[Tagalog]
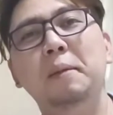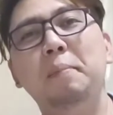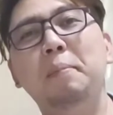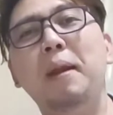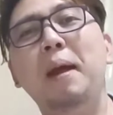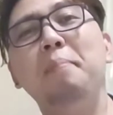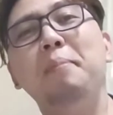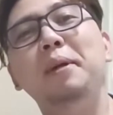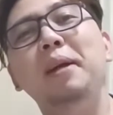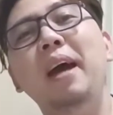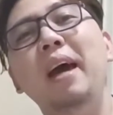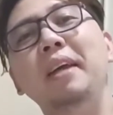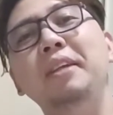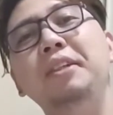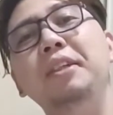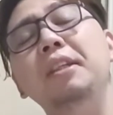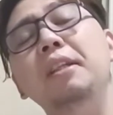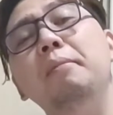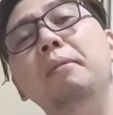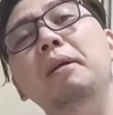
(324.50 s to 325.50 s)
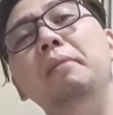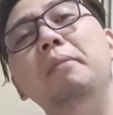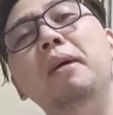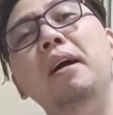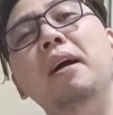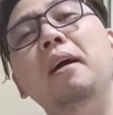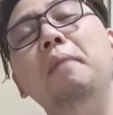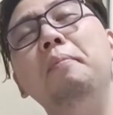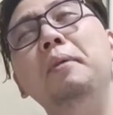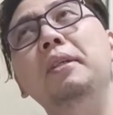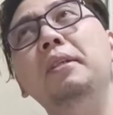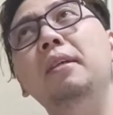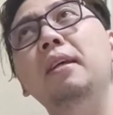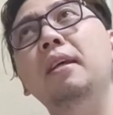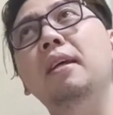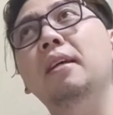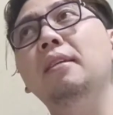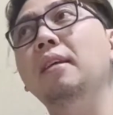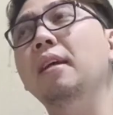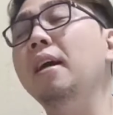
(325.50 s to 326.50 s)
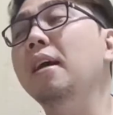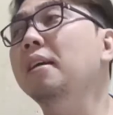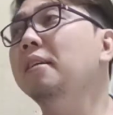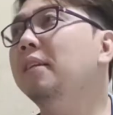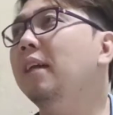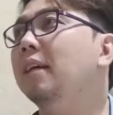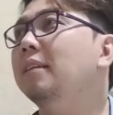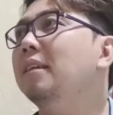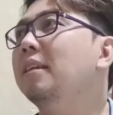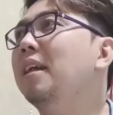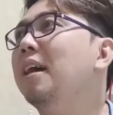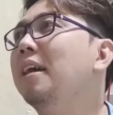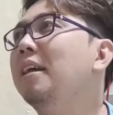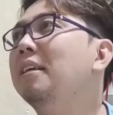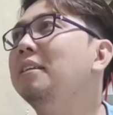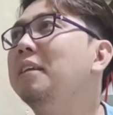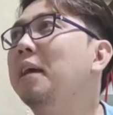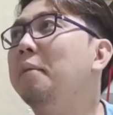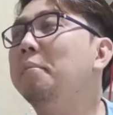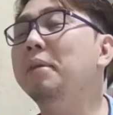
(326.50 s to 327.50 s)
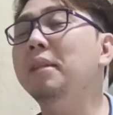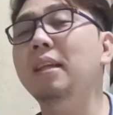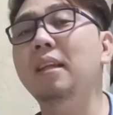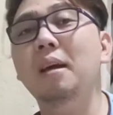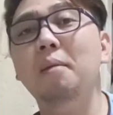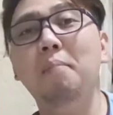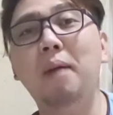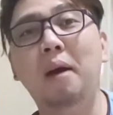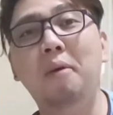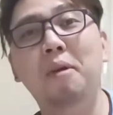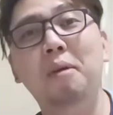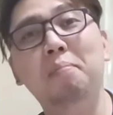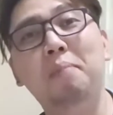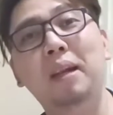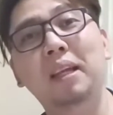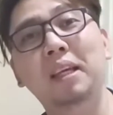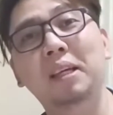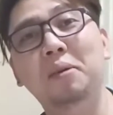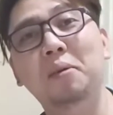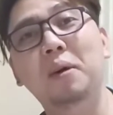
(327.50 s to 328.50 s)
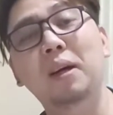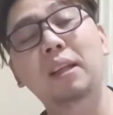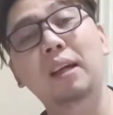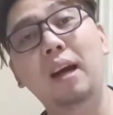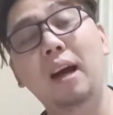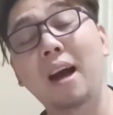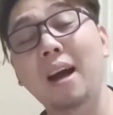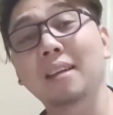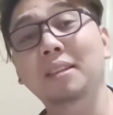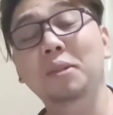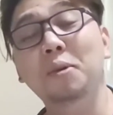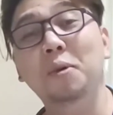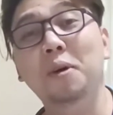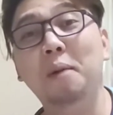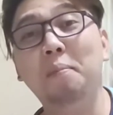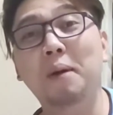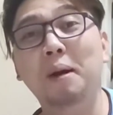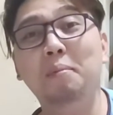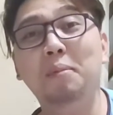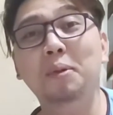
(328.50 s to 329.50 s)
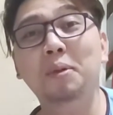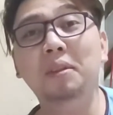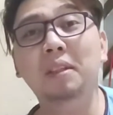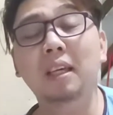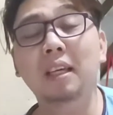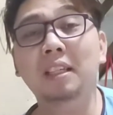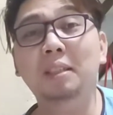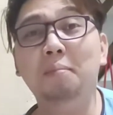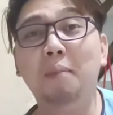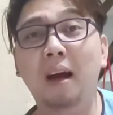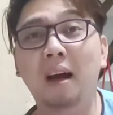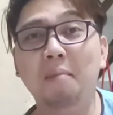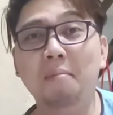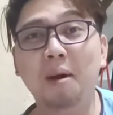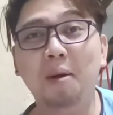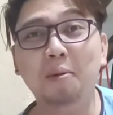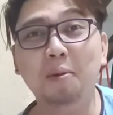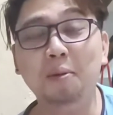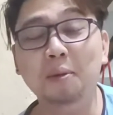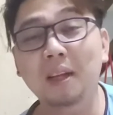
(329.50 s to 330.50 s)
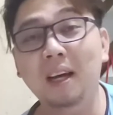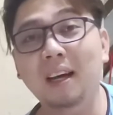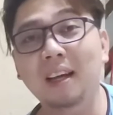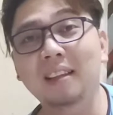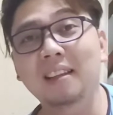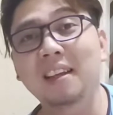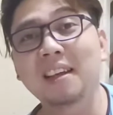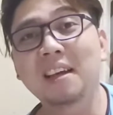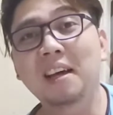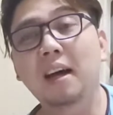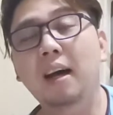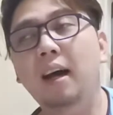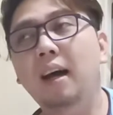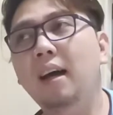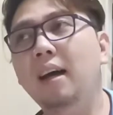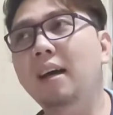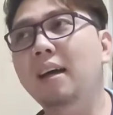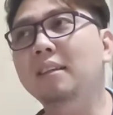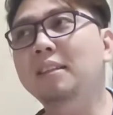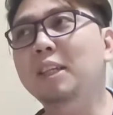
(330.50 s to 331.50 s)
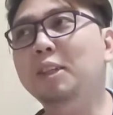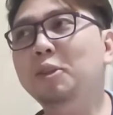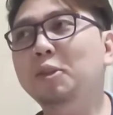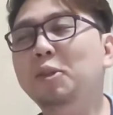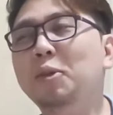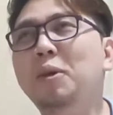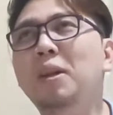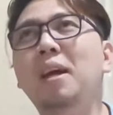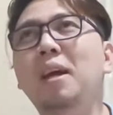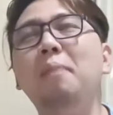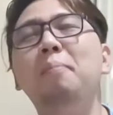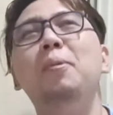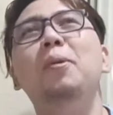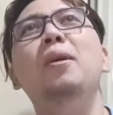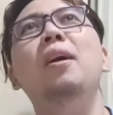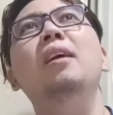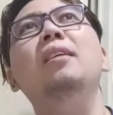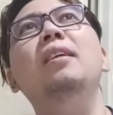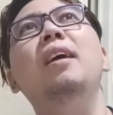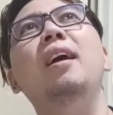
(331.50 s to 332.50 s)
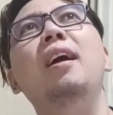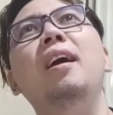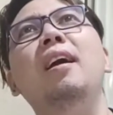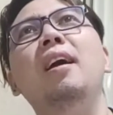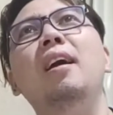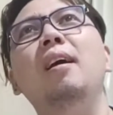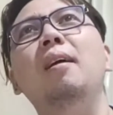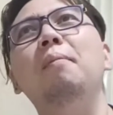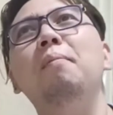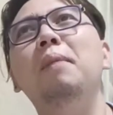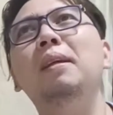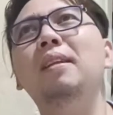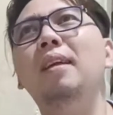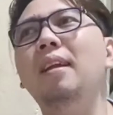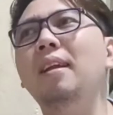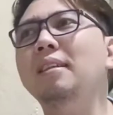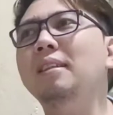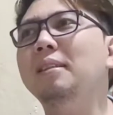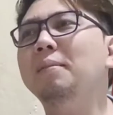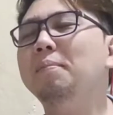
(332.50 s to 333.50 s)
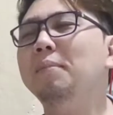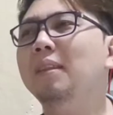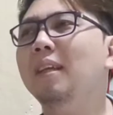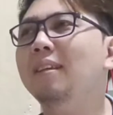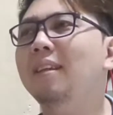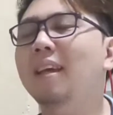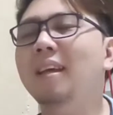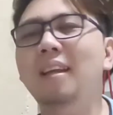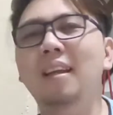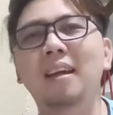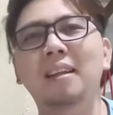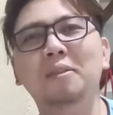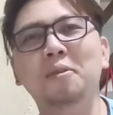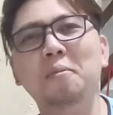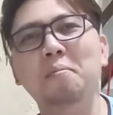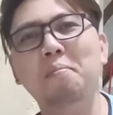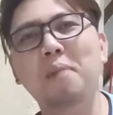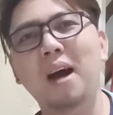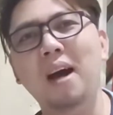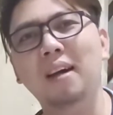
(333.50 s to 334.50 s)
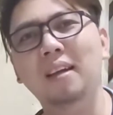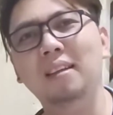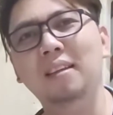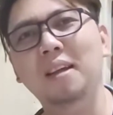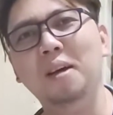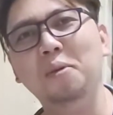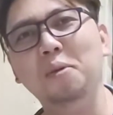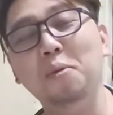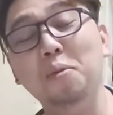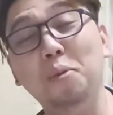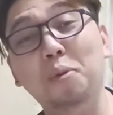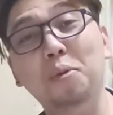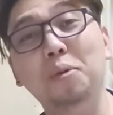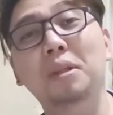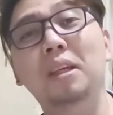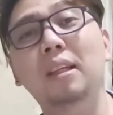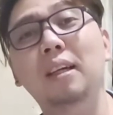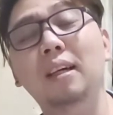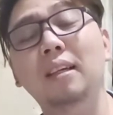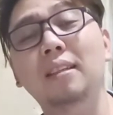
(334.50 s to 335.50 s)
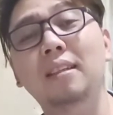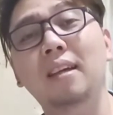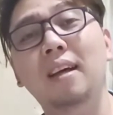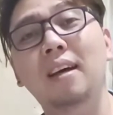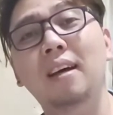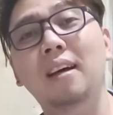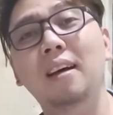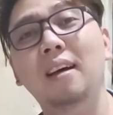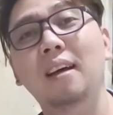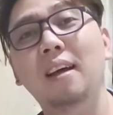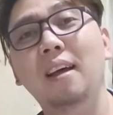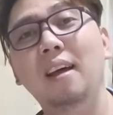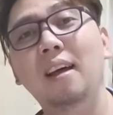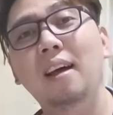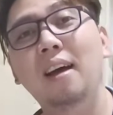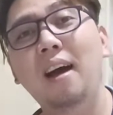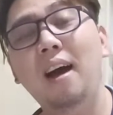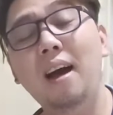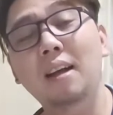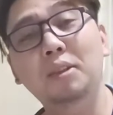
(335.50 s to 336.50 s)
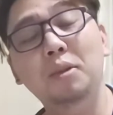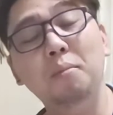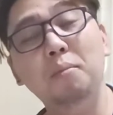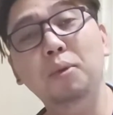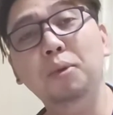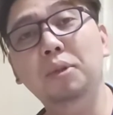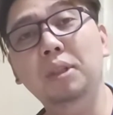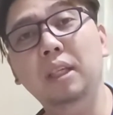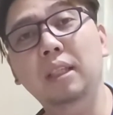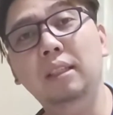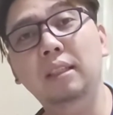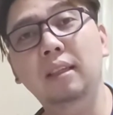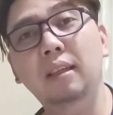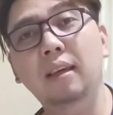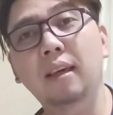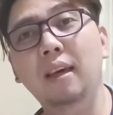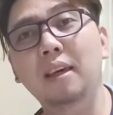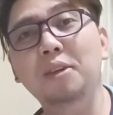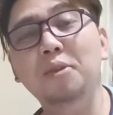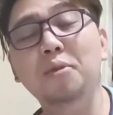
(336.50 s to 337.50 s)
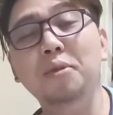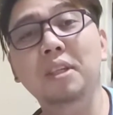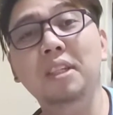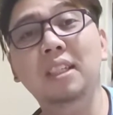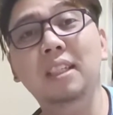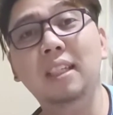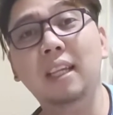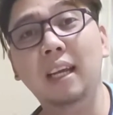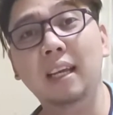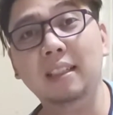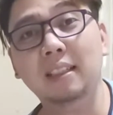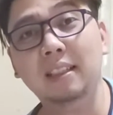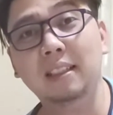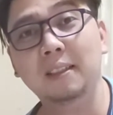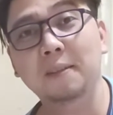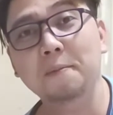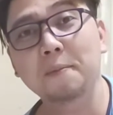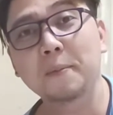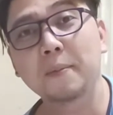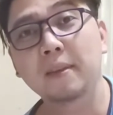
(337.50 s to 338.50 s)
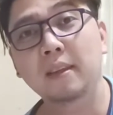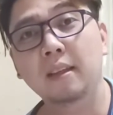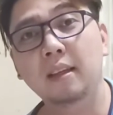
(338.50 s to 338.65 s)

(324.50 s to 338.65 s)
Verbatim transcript: Sa proper hygiene naman mga kapisngi kasi ang nakasanayan sabi nila bawal paliguan ng aso kapag buntis, baka makunan, Uh, sa totoo lang po, ang nakakamadalas na dahilan kung bakit nakukunan ng isang asong buntis ay eh, yung stress.